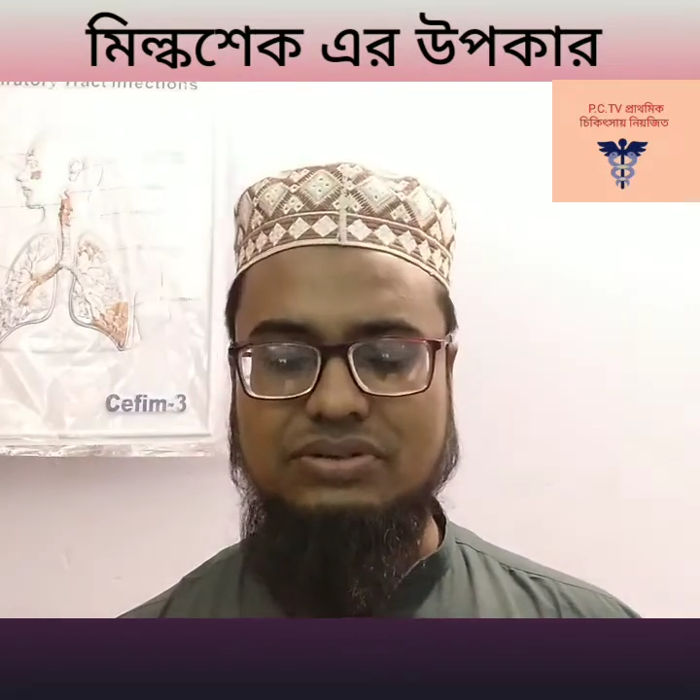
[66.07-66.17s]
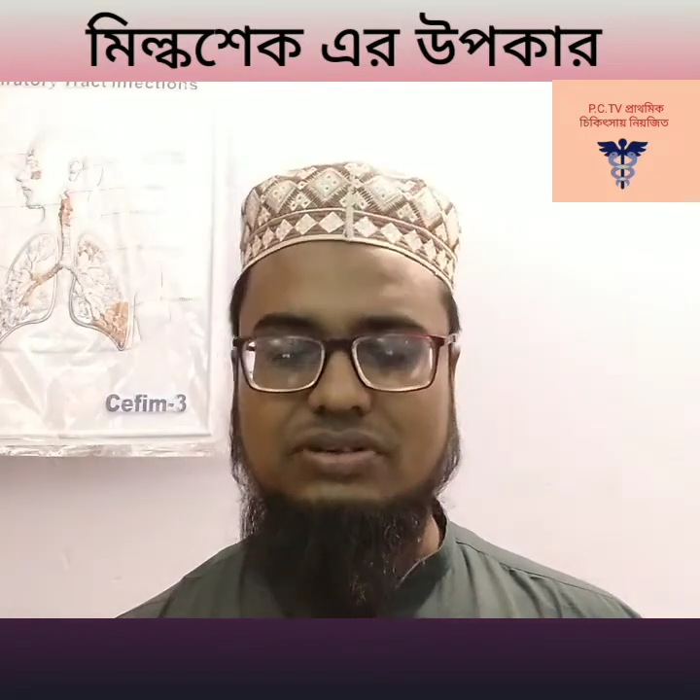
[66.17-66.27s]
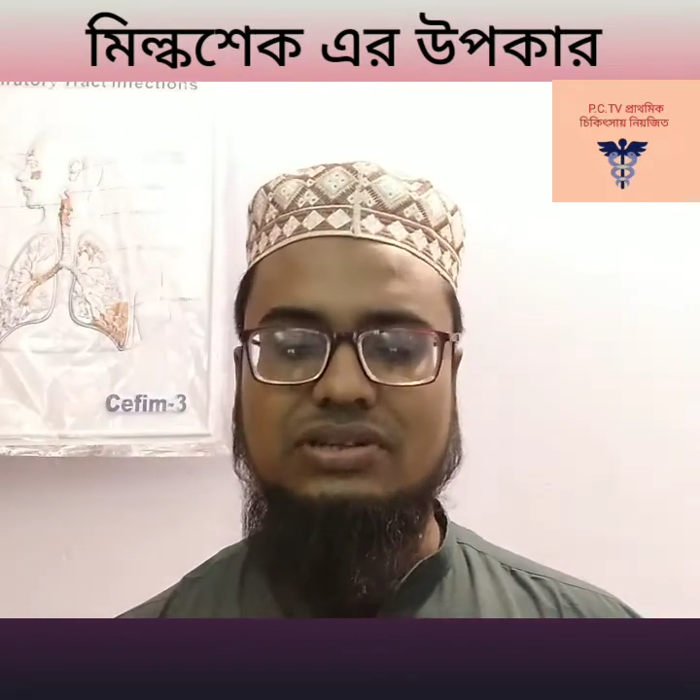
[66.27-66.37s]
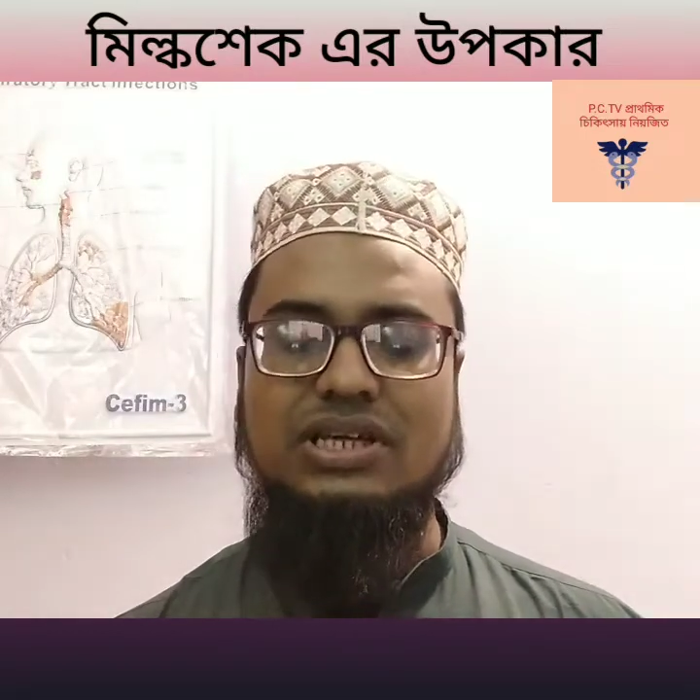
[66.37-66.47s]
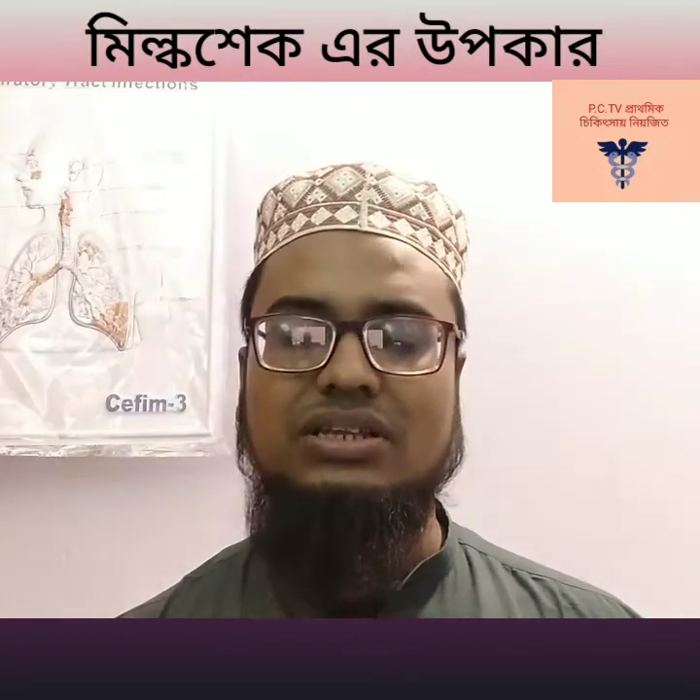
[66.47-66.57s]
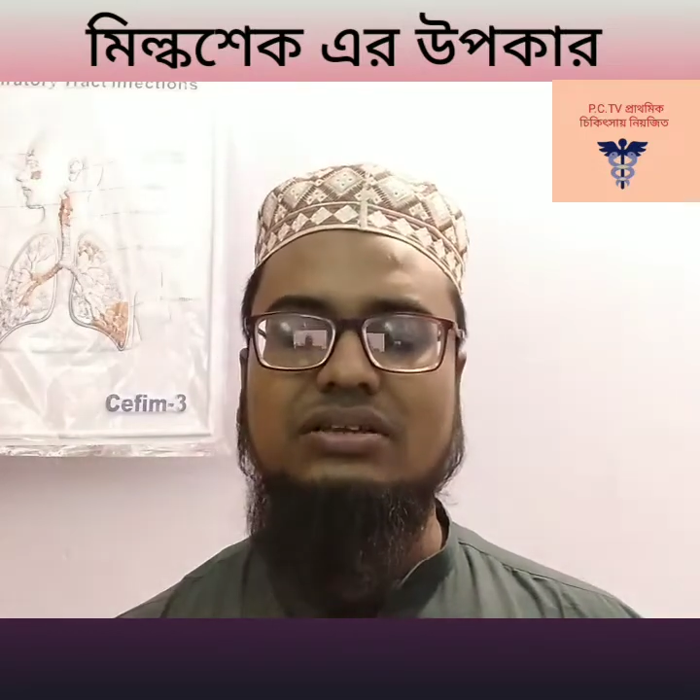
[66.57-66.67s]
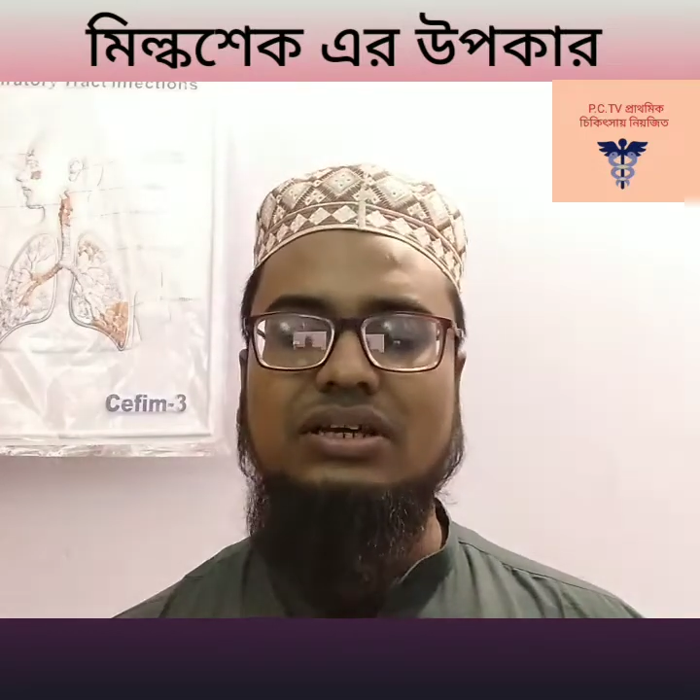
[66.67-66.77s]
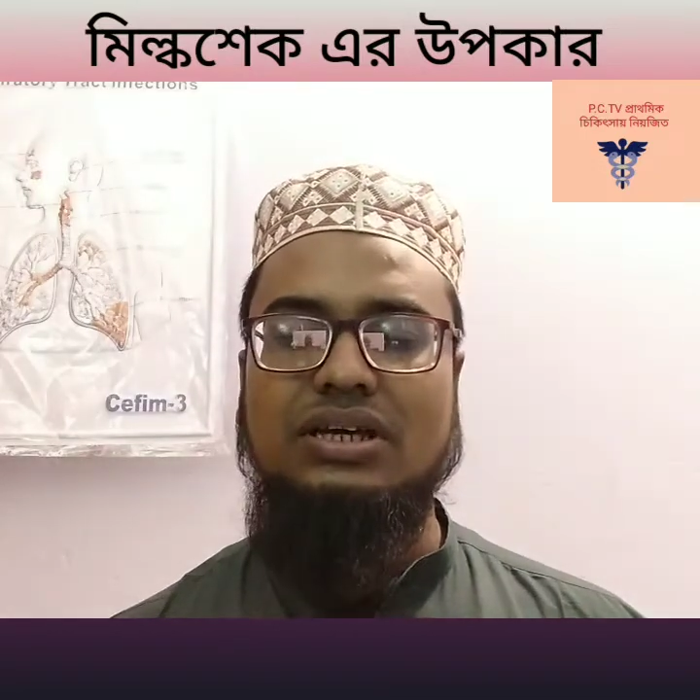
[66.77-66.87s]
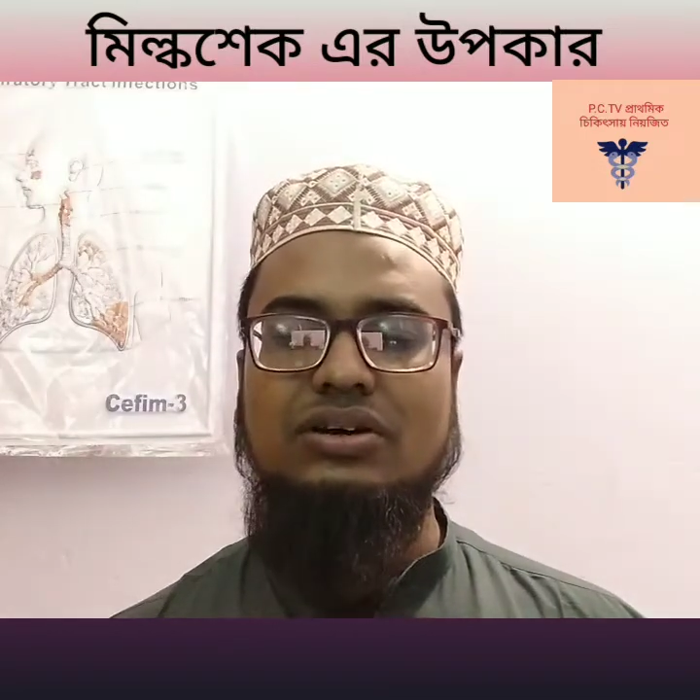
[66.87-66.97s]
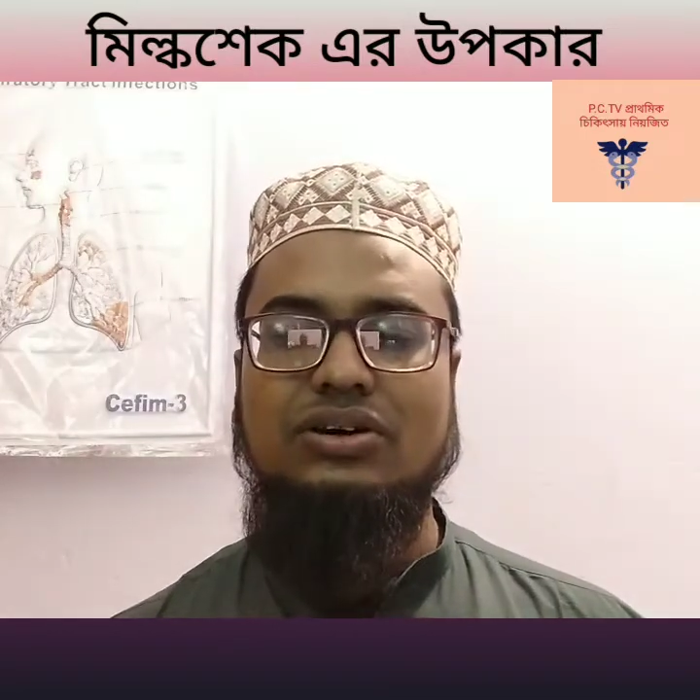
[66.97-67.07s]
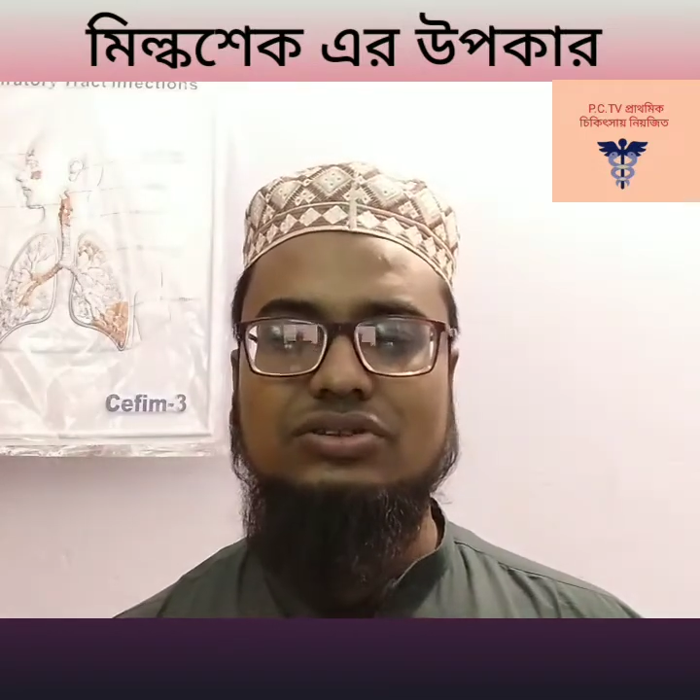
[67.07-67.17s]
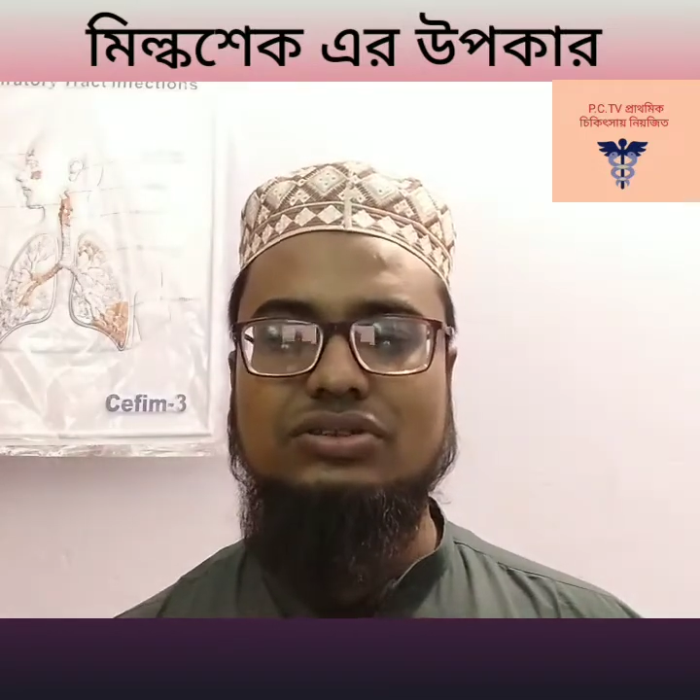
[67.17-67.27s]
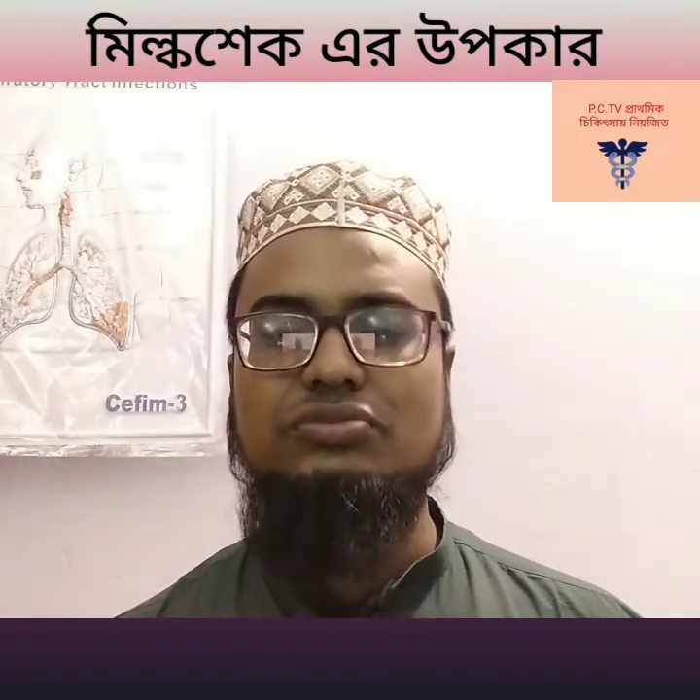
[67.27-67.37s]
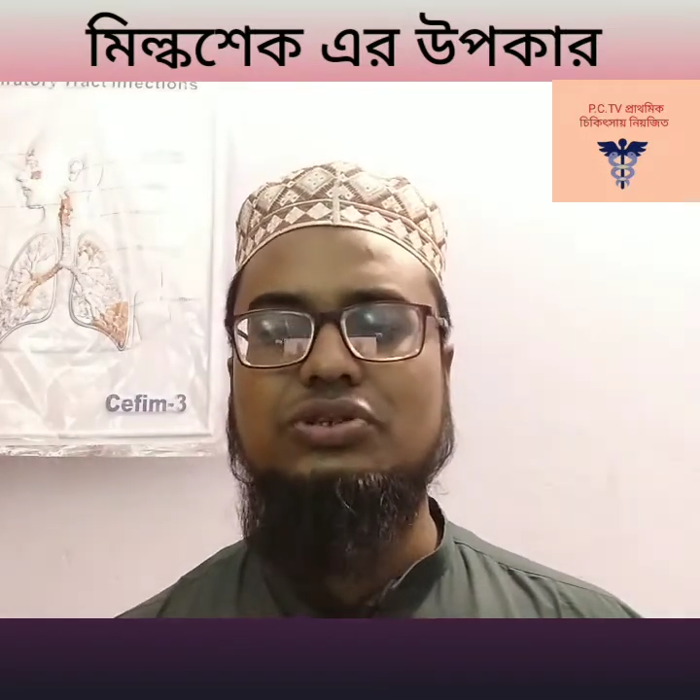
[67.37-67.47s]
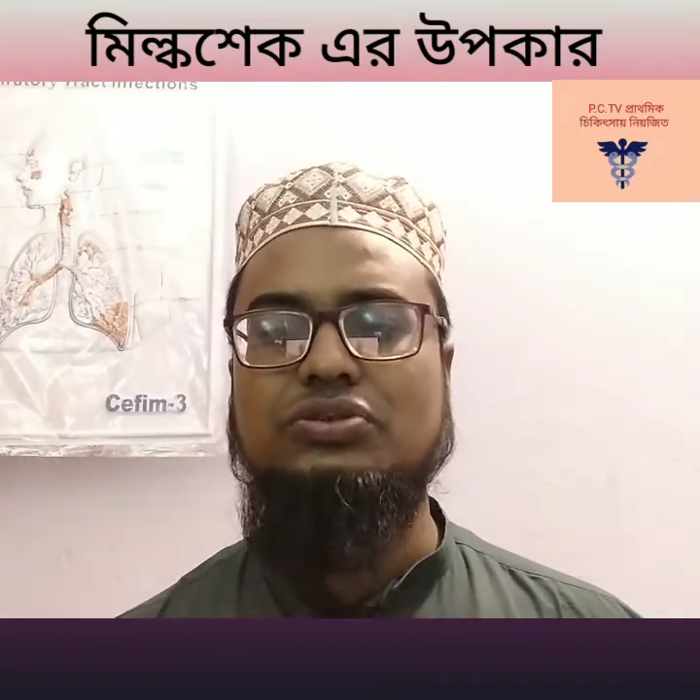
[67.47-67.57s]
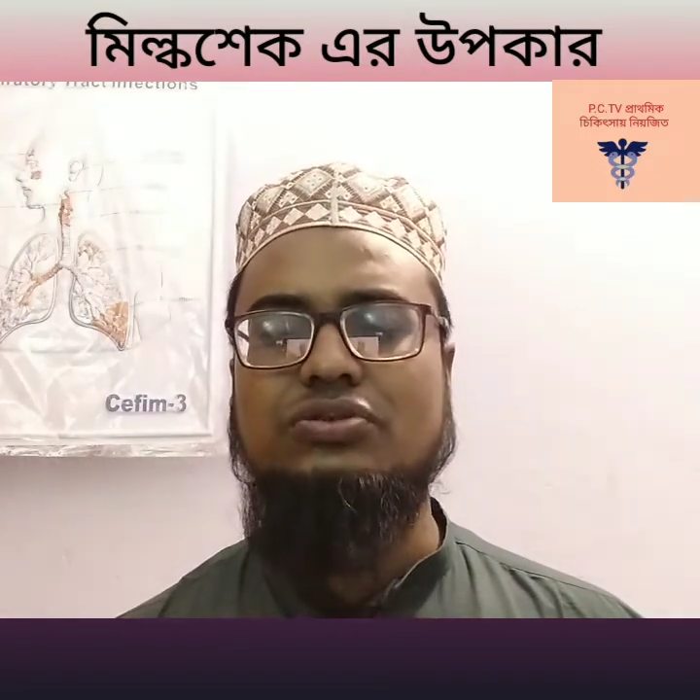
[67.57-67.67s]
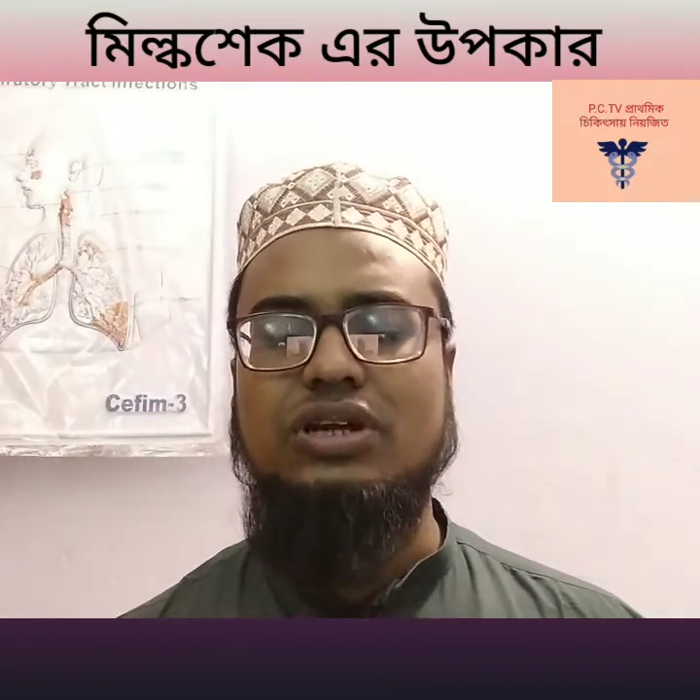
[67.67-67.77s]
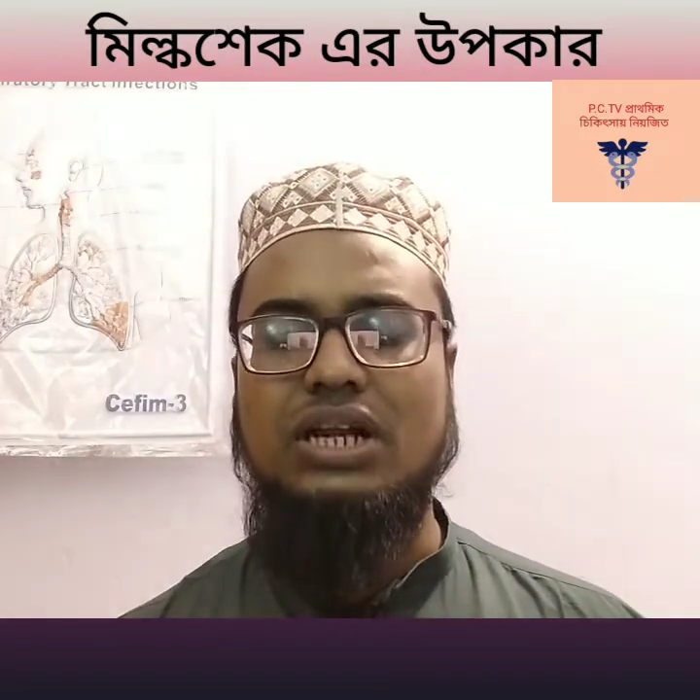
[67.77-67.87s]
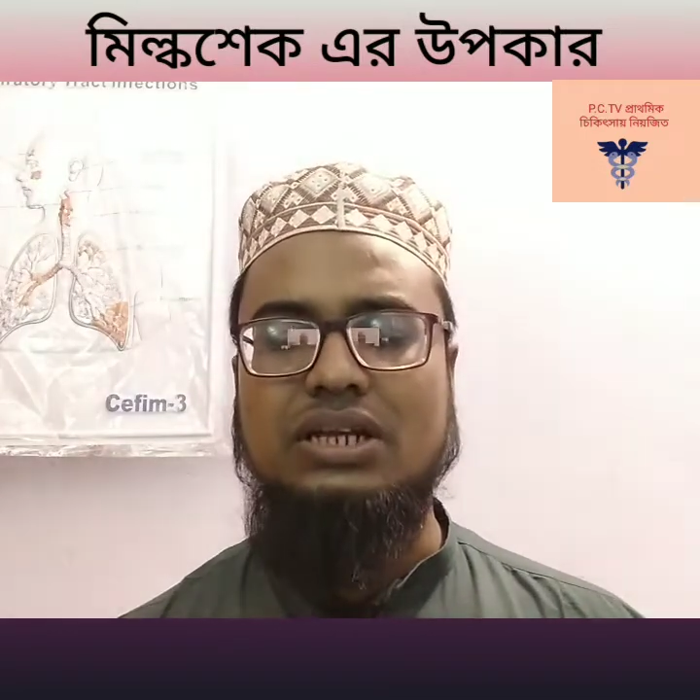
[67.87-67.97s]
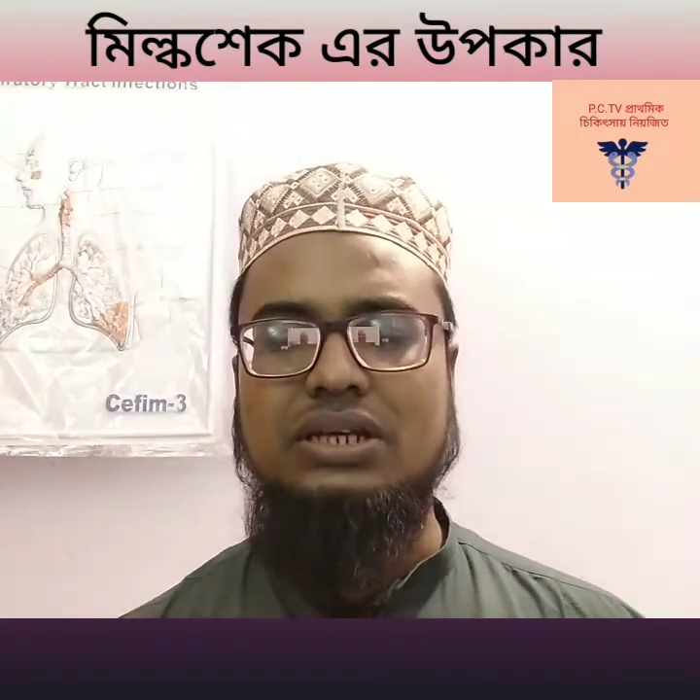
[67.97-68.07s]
অর্থাৎ হস্তমৈথুন করার